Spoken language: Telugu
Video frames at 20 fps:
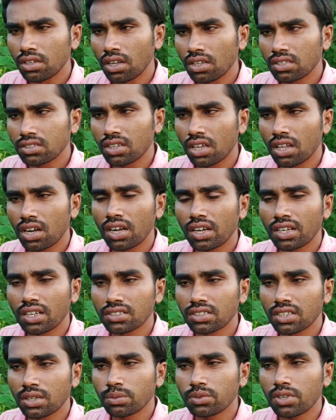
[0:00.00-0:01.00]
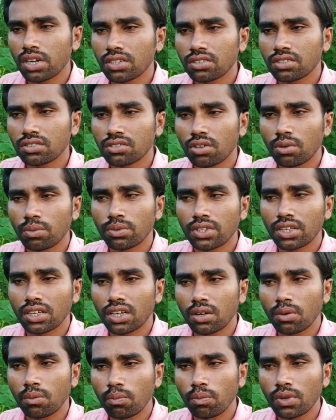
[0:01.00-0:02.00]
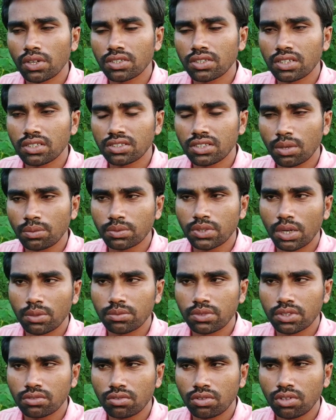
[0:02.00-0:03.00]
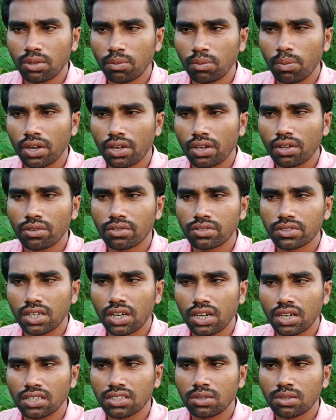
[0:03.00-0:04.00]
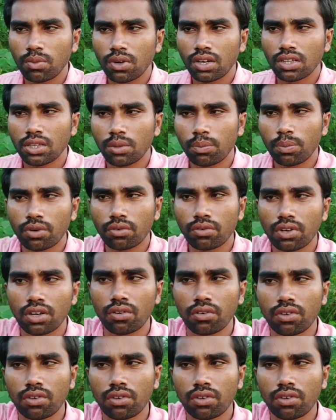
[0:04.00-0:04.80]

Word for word: నా ఛానల్ ఇంకా సబ్స్క్రైబ్ చేసుకోకపోతే కంపల్సరీ సబ్స్క్రైబ్ చేసుకోండి పక్కన వచ్చే గంట సింబల్ని తప్పకుండా